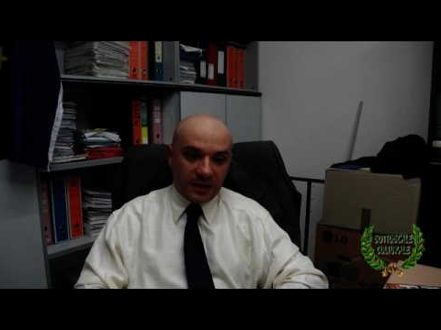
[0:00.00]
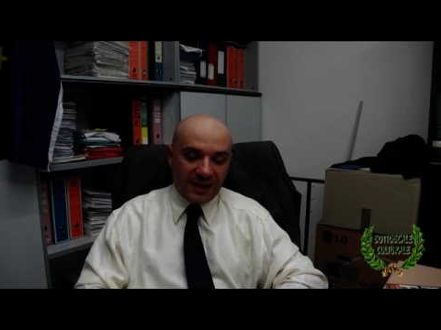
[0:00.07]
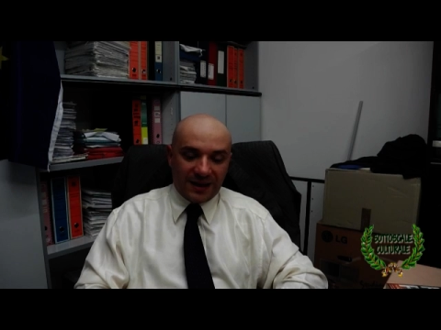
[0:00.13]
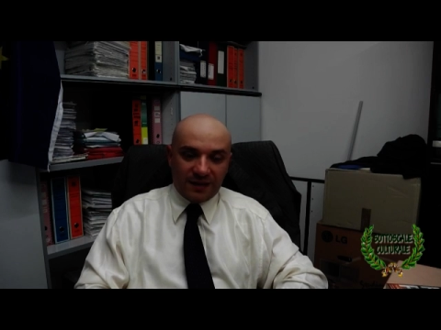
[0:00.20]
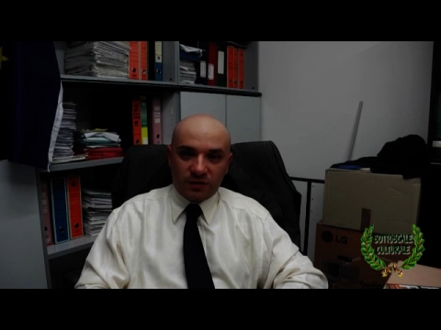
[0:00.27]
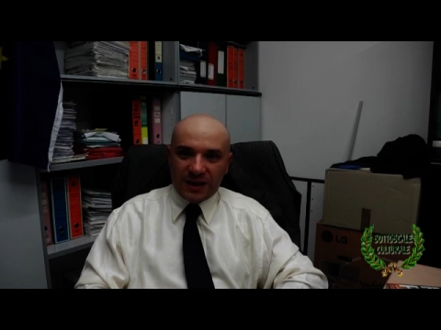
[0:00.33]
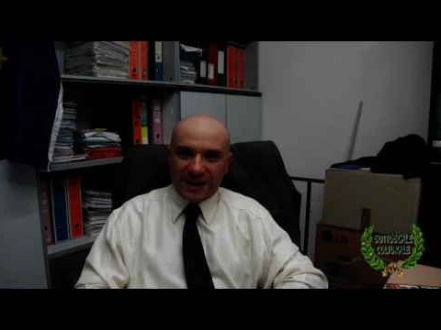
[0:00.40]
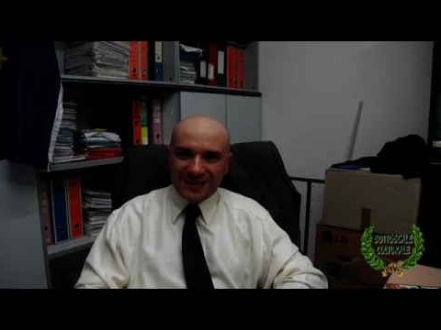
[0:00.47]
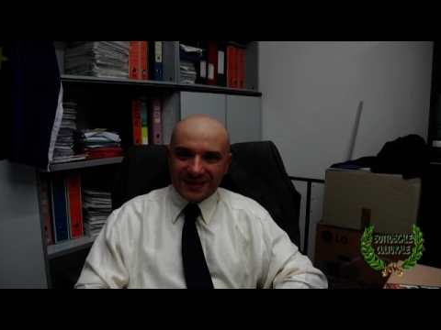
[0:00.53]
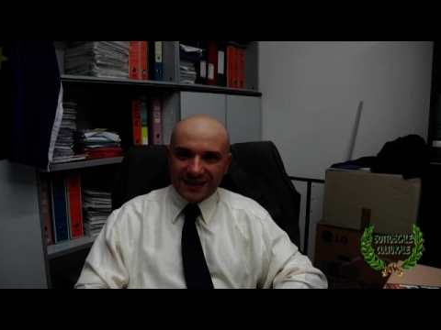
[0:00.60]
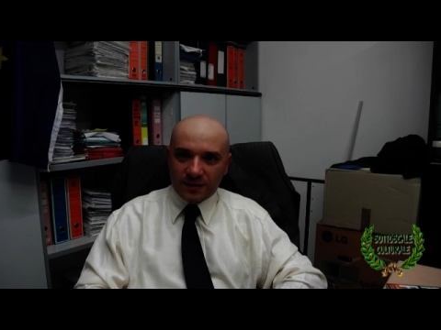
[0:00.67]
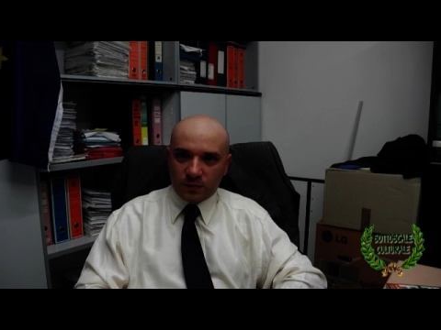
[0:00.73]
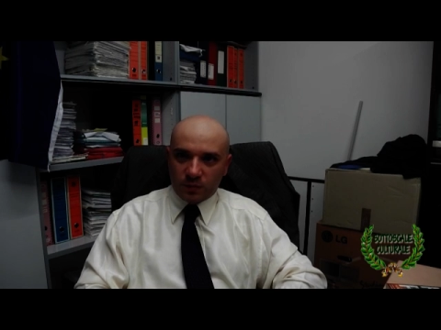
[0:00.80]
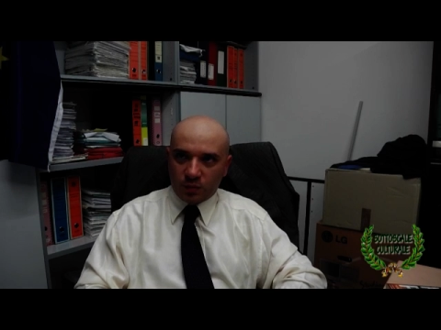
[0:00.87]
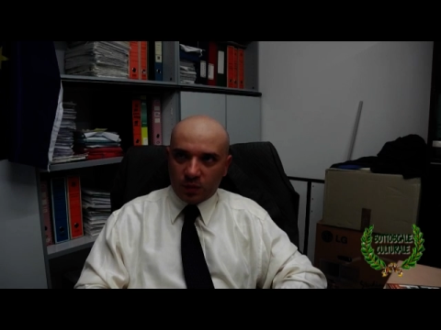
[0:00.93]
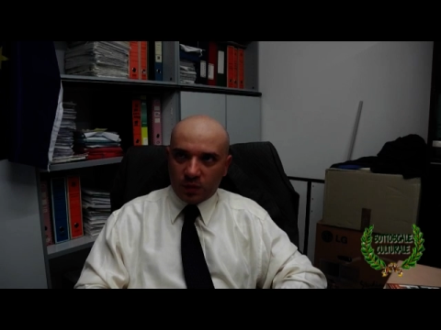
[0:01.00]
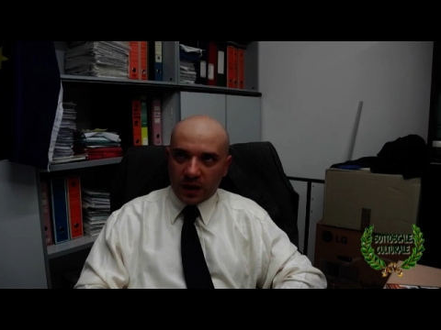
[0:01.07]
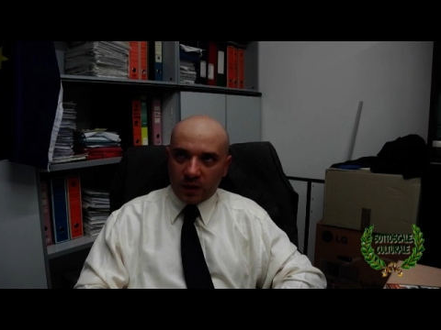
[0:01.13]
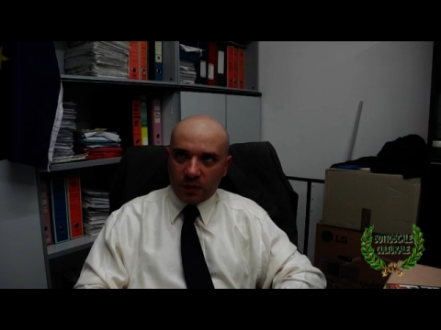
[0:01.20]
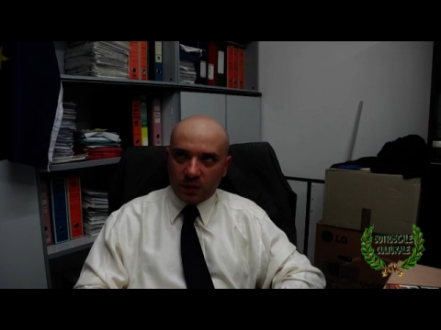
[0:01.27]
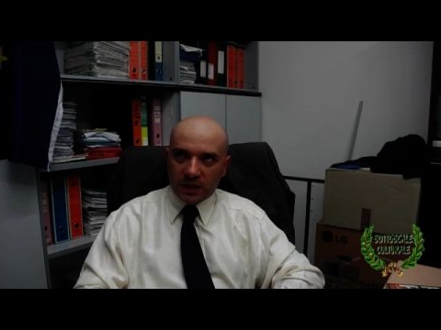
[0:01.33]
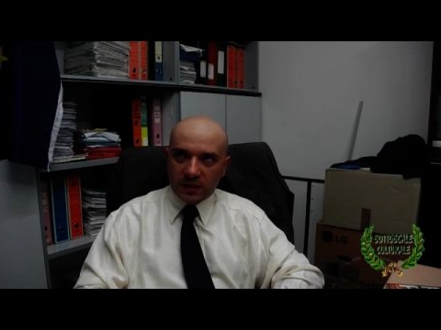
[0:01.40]
Che la violenza comunque
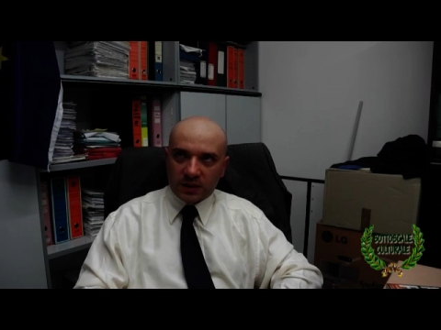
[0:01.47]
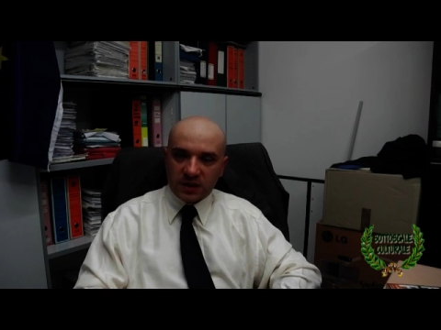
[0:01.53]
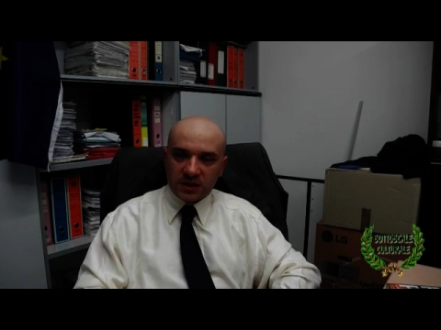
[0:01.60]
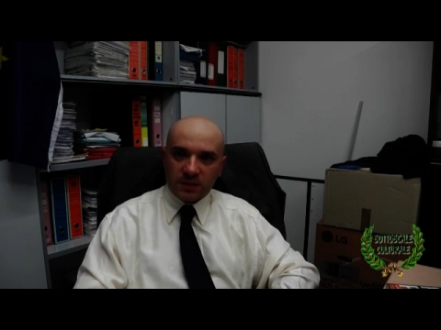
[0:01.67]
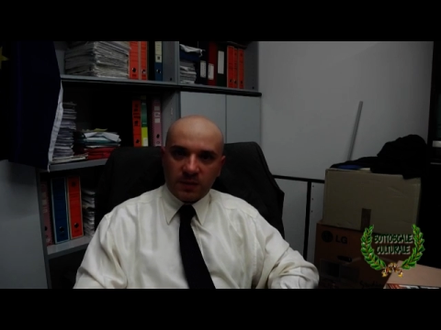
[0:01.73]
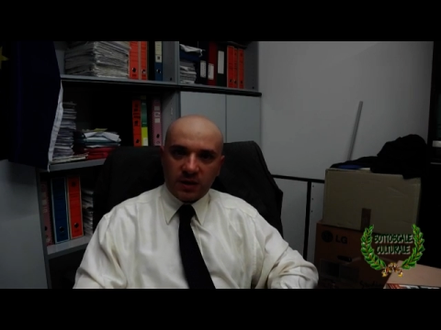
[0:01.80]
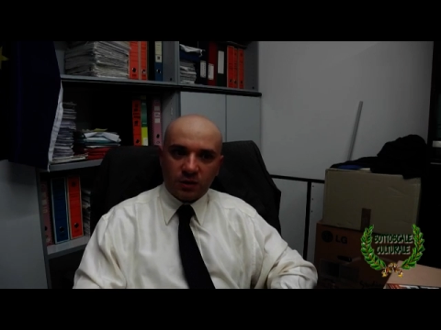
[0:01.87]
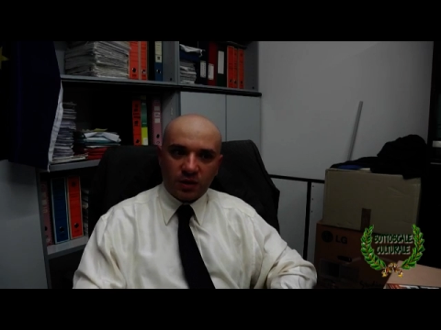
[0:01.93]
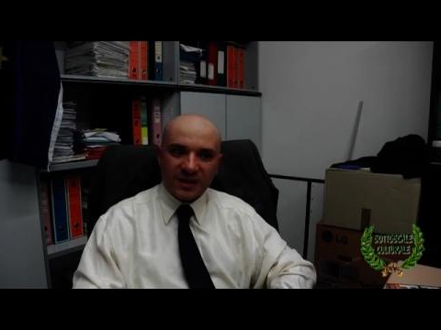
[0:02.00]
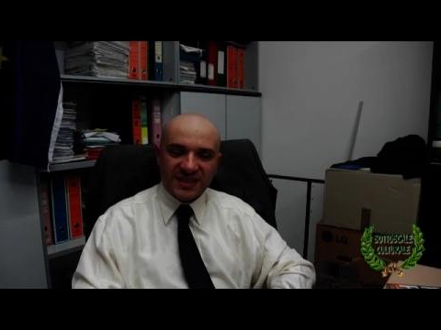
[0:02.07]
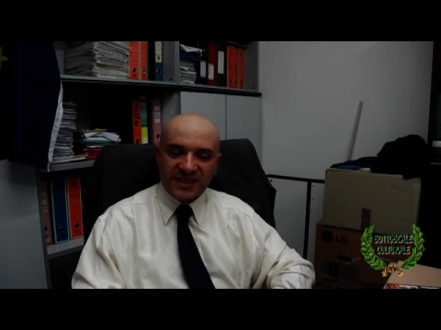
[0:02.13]
è un atteggiamento che